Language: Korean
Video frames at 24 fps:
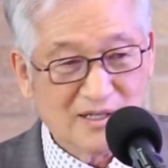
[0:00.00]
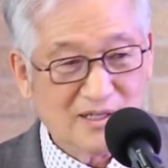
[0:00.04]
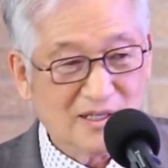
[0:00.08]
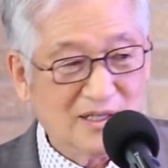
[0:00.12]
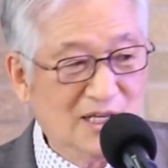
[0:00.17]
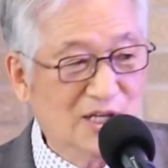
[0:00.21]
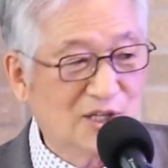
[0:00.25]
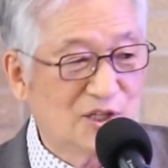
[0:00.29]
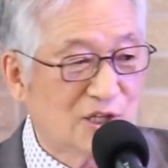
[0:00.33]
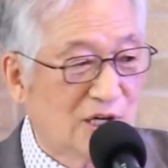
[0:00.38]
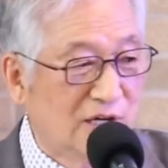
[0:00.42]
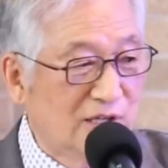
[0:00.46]

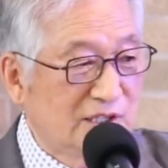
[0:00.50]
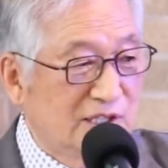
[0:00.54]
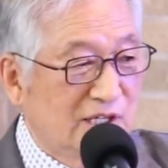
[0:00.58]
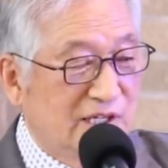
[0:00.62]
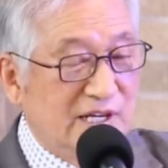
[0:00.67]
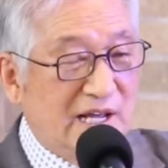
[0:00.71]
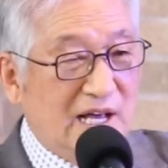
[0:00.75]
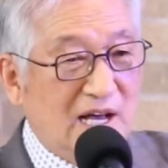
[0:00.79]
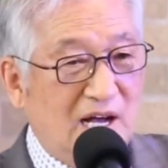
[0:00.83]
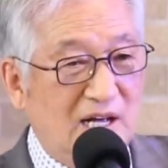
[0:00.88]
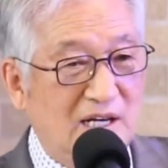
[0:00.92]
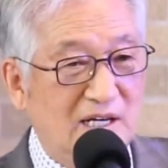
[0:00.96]
이
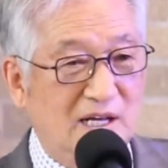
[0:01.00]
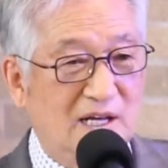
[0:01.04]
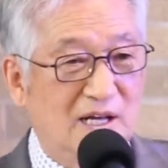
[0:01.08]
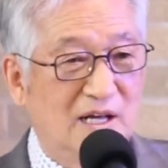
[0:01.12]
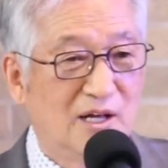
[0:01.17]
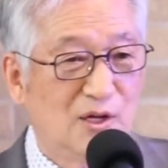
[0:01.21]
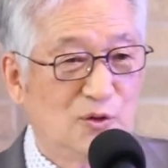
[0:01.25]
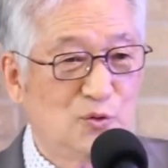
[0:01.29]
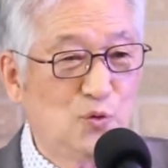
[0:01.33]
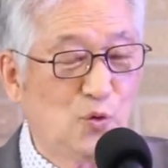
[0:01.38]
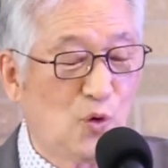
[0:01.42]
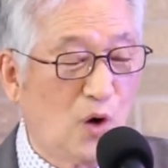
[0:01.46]
성전의
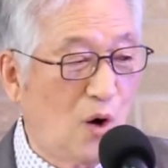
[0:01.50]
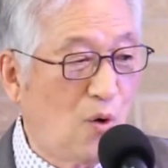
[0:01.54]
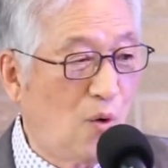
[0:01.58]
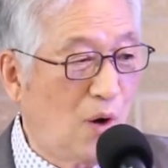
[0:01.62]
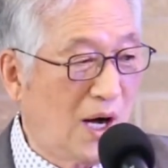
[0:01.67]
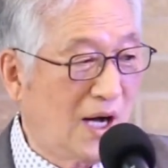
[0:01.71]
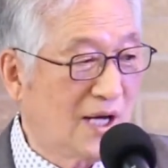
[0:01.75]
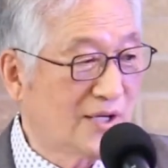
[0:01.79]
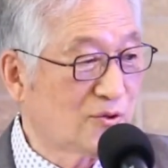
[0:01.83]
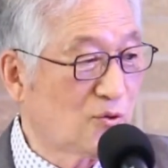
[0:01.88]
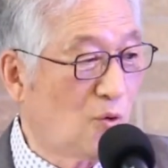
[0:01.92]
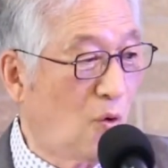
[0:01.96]
안에 누가
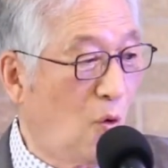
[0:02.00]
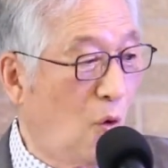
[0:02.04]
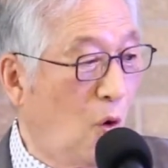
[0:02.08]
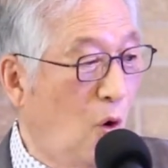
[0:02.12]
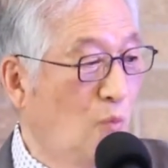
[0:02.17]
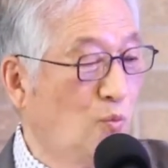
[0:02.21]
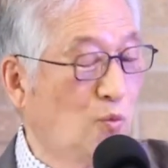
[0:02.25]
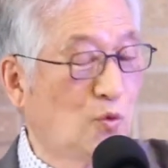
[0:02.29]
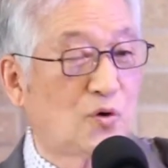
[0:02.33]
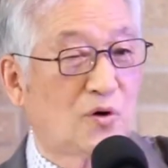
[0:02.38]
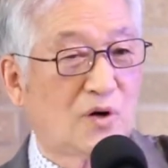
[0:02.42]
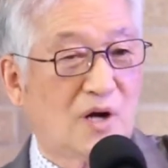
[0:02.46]
와가지고
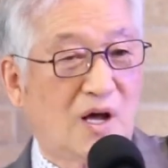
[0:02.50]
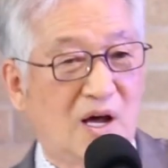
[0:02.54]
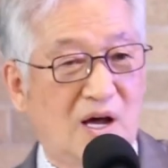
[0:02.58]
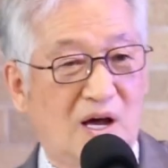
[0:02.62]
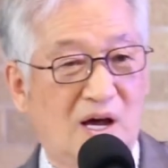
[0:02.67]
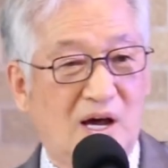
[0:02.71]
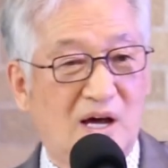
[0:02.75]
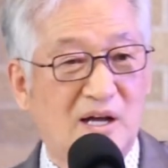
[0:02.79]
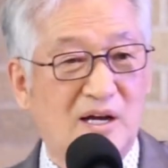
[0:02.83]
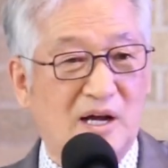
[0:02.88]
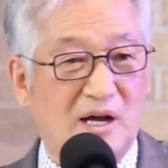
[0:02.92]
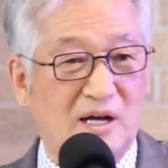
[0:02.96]
오물을
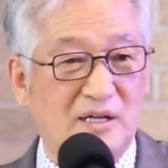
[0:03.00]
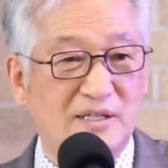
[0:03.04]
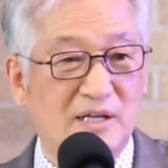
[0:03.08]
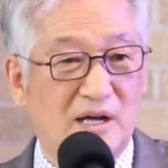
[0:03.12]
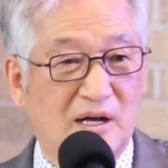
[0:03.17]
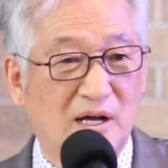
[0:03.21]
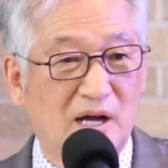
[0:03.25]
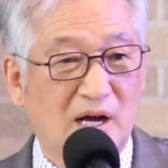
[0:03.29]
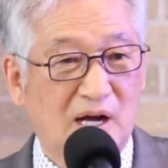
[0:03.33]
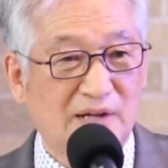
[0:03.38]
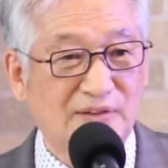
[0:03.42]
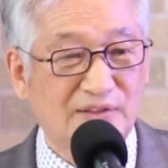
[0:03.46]
하나
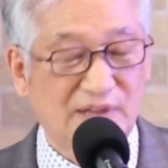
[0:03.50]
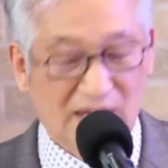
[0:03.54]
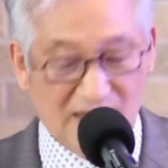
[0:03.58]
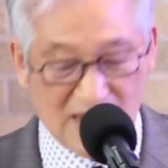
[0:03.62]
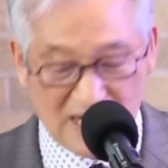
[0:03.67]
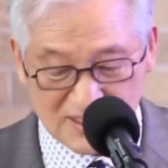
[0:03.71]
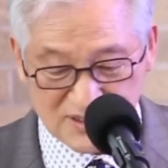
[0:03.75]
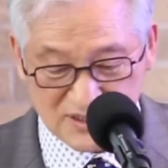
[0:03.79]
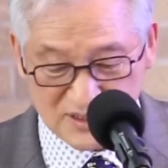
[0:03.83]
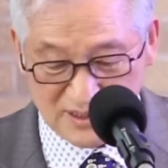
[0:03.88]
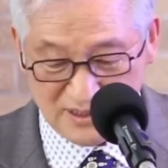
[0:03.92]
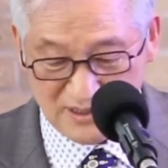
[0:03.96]
그냥 갖다
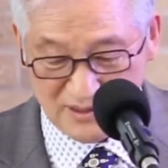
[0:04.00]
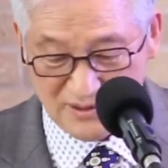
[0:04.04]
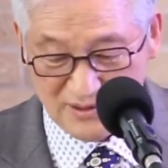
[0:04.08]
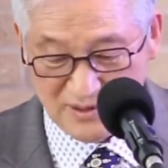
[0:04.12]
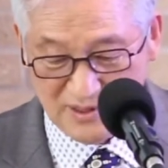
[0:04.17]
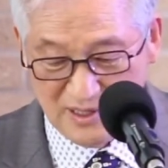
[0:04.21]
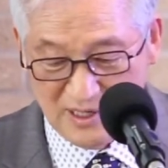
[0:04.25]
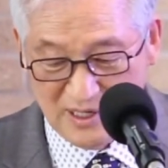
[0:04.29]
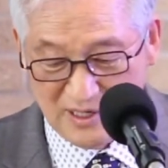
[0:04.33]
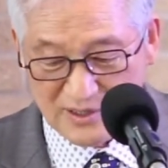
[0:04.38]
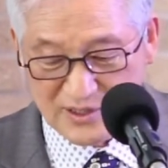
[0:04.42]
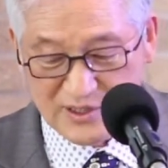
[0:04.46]
놨어요.
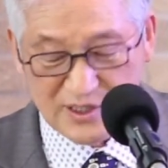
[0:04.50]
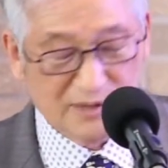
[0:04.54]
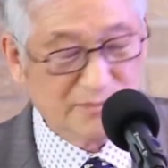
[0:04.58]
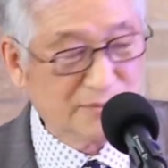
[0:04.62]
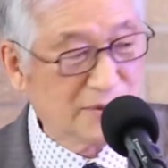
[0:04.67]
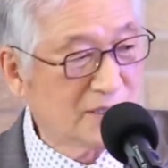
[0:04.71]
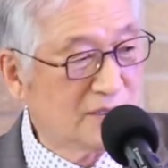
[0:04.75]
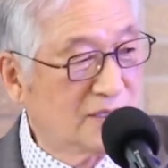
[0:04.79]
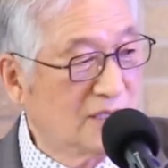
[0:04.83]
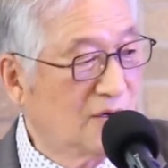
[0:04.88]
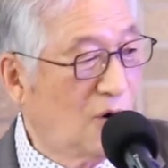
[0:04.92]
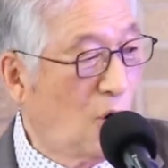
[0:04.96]

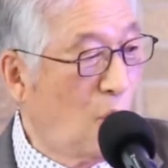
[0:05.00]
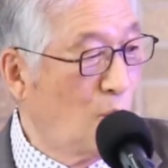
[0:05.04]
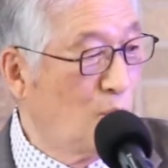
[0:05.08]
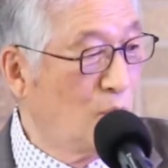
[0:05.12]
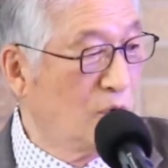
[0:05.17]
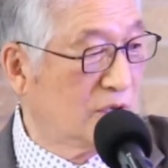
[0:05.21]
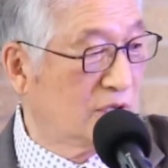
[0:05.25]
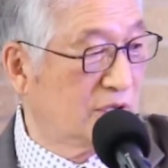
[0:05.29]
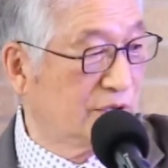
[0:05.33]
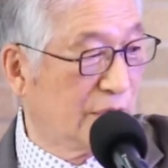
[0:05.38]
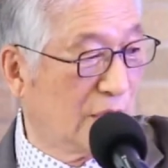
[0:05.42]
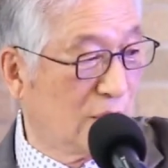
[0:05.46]
그러면 그
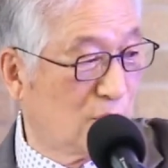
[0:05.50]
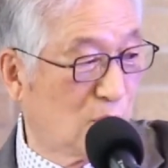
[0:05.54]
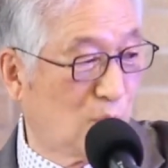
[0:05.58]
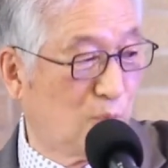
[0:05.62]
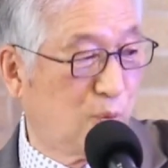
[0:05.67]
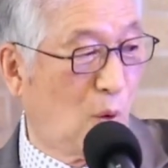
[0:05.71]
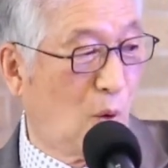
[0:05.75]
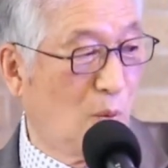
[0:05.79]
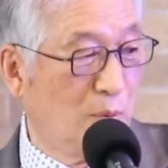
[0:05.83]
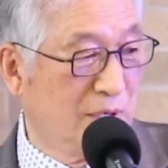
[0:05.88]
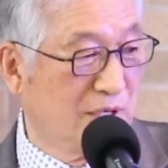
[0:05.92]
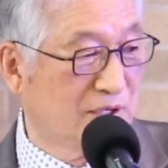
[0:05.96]
오물 그대로
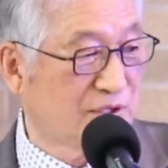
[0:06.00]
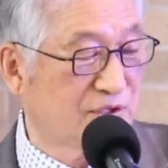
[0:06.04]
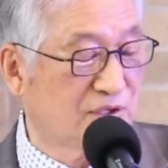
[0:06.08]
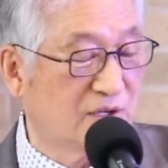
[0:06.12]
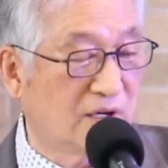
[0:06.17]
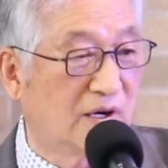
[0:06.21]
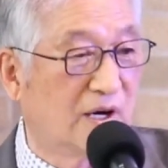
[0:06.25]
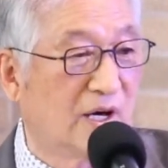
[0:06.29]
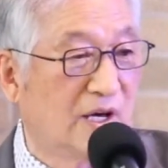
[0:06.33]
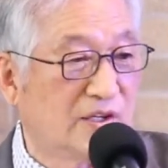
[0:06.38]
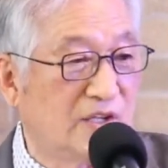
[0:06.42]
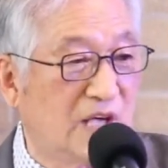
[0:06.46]

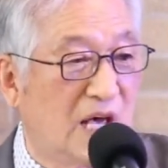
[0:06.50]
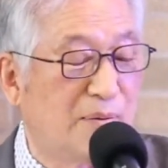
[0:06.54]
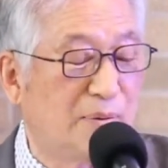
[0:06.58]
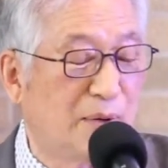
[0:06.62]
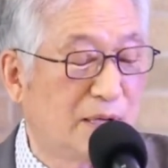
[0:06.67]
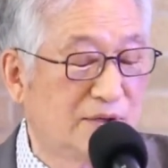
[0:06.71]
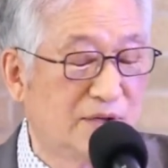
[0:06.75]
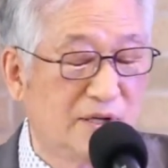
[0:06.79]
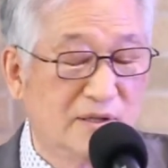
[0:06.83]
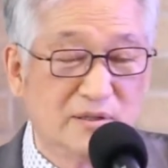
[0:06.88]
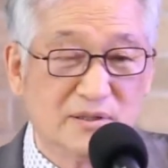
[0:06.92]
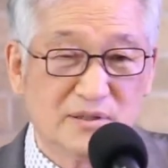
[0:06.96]
보면서 예배
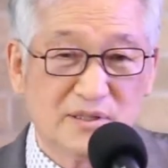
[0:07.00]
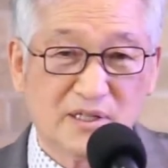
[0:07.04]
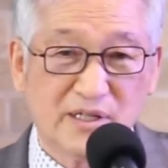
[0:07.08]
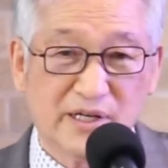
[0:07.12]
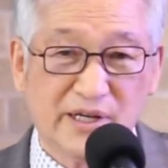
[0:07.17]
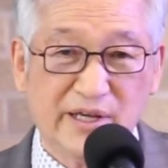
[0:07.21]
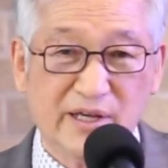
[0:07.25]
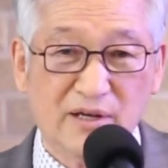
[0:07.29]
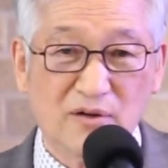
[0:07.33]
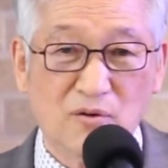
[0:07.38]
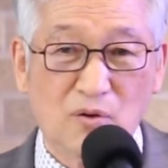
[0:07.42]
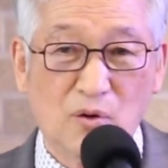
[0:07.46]
드릴
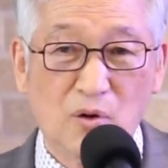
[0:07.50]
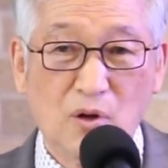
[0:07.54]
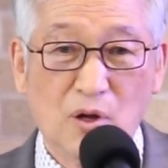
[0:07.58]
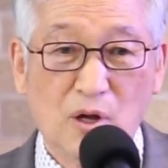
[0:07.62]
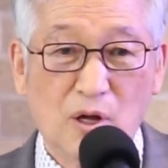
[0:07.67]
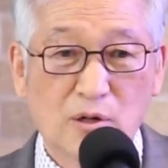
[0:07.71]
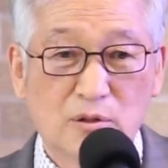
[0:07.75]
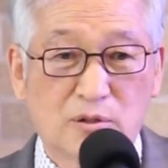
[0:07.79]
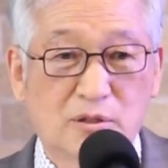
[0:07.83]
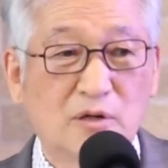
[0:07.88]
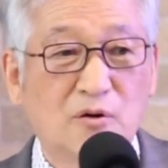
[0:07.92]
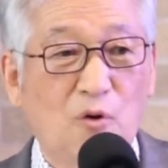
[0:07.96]
거예요?
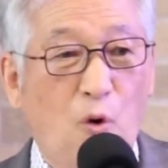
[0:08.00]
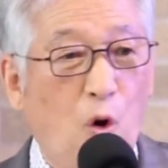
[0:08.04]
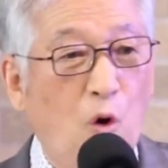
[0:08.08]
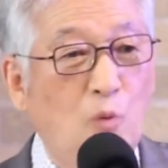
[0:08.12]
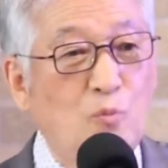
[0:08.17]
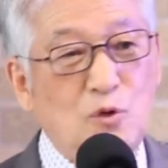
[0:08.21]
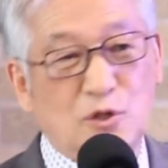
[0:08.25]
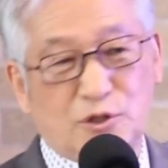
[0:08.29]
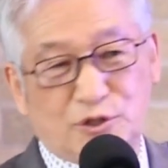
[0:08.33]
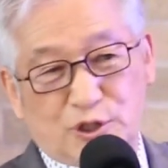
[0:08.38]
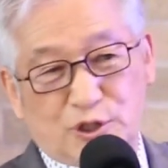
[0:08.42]
그거 오물